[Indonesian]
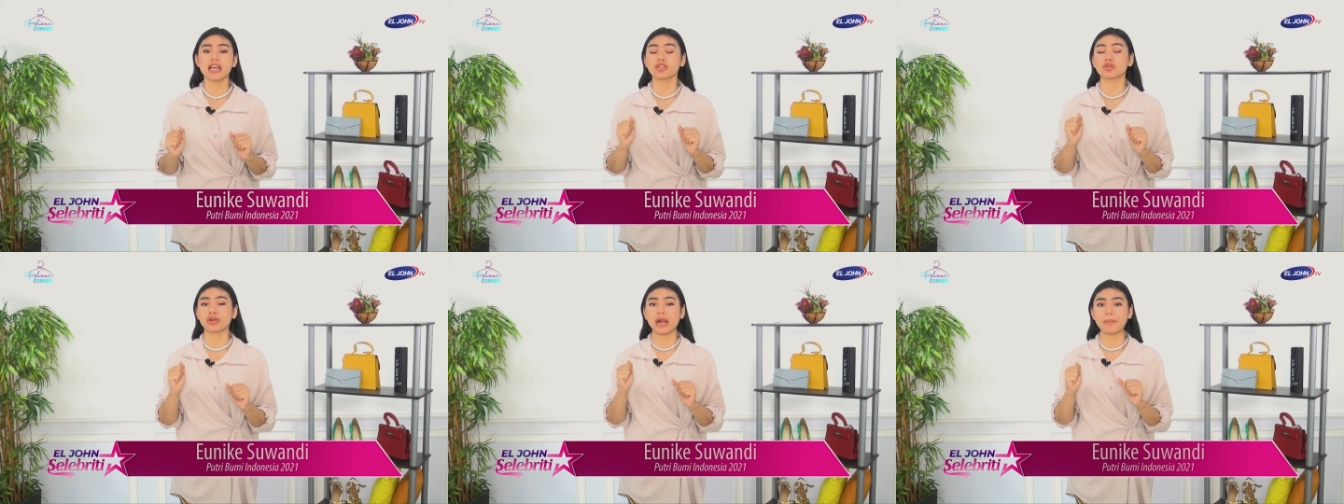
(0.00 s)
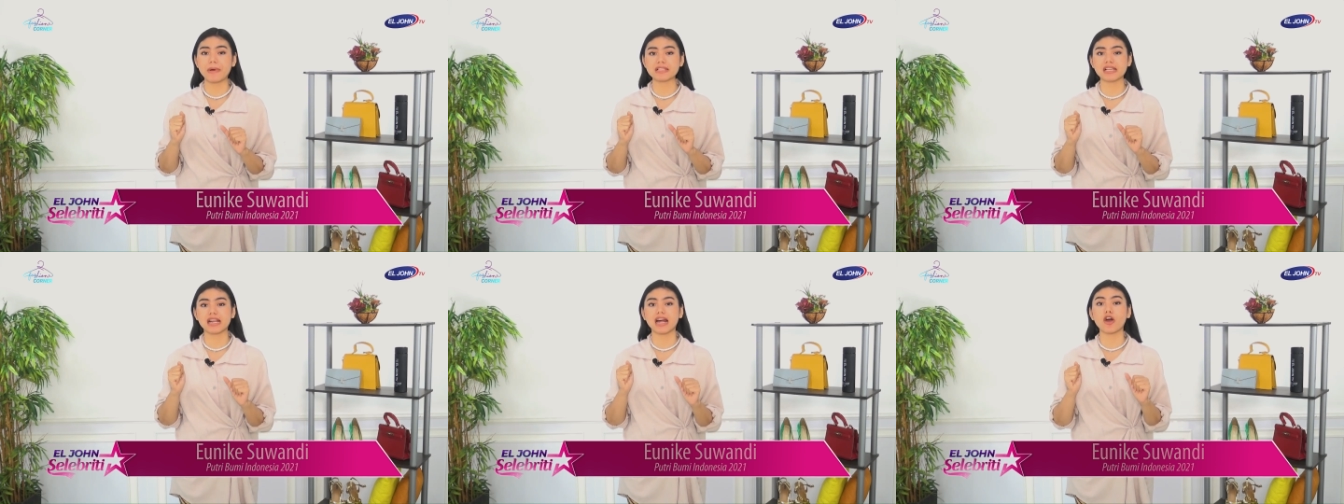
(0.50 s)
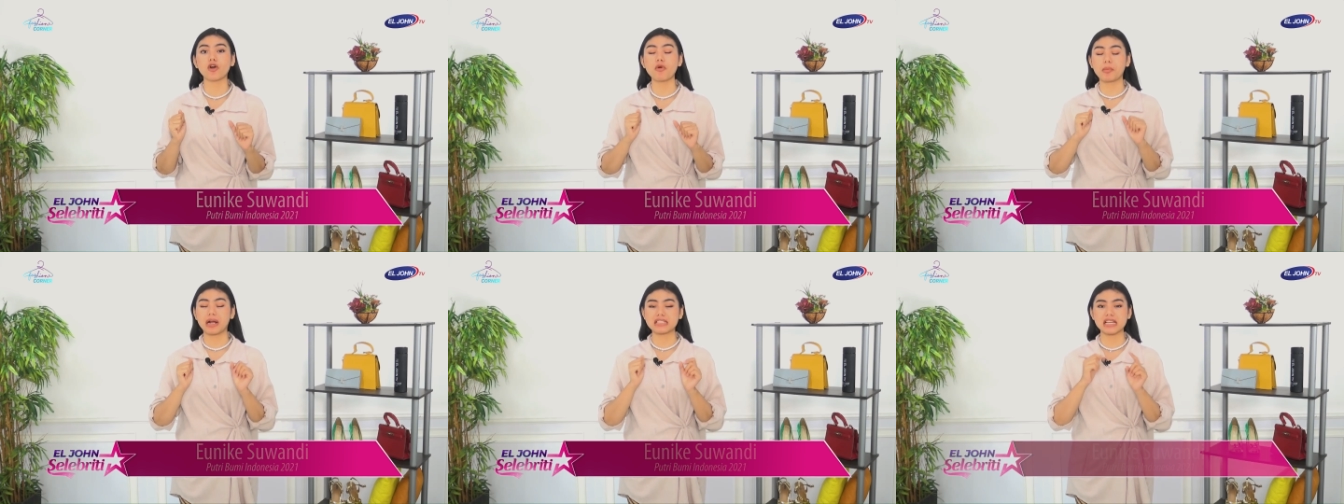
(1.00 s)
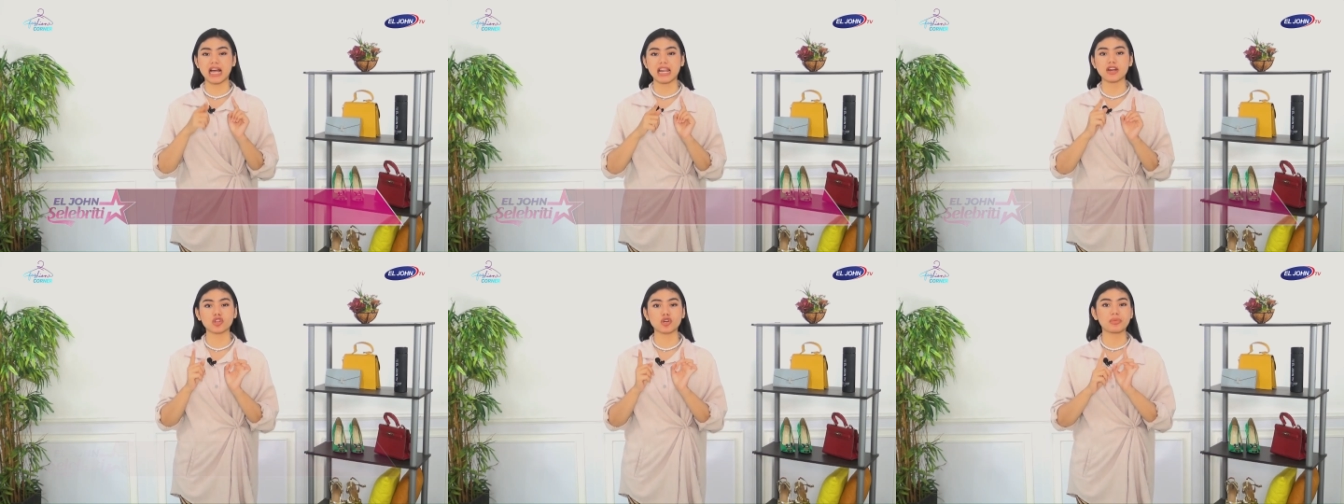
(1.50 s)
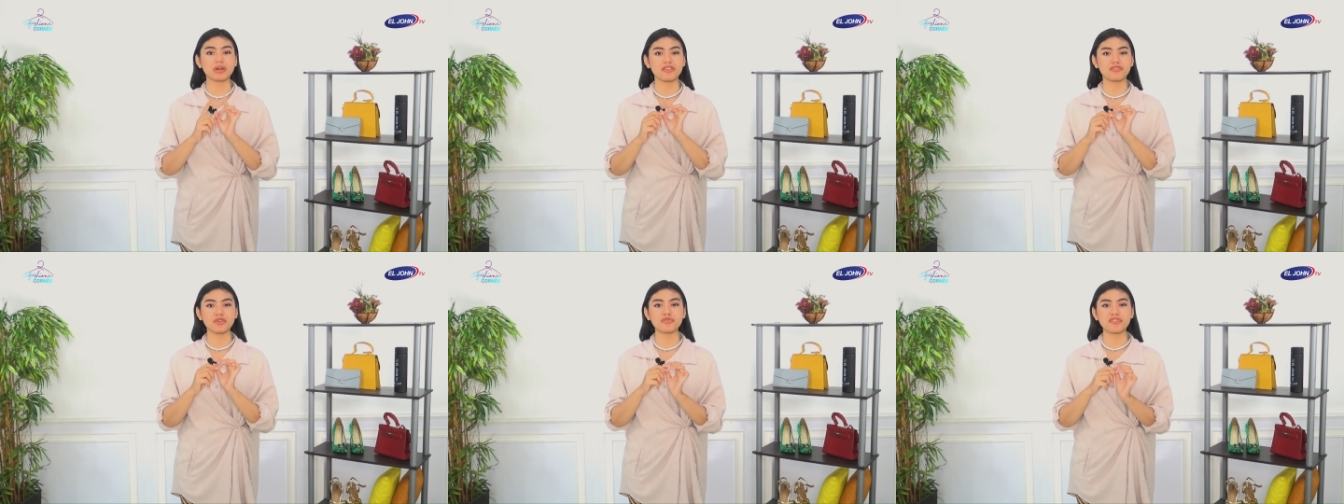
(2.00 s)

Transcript: Itu kenapa sekarang aku mau mengajak kalian untuk mereview